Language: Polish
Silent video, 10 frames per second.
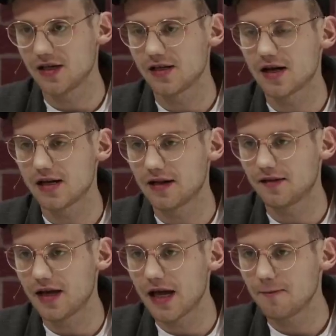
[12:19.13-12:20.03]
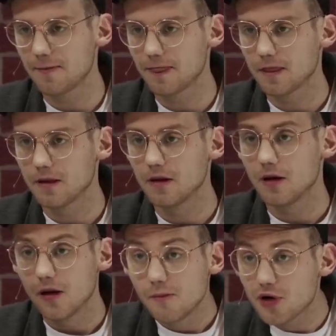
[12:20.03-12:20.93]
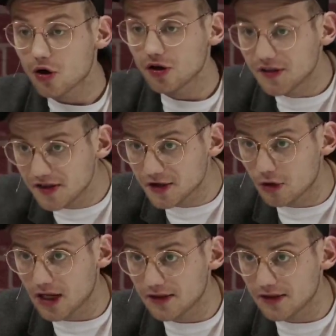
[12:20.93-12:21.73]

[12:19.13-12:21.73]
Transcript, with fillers: tę narrację, nie, prorosyjską, ma...